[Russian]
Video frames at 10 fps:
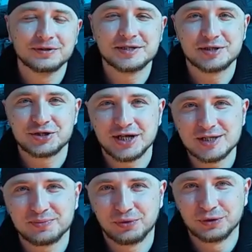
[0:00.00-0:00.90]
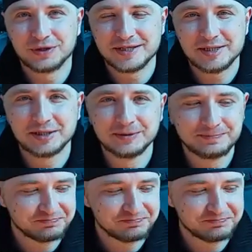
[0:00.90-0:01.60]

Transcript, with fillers: и сейчас полон сил,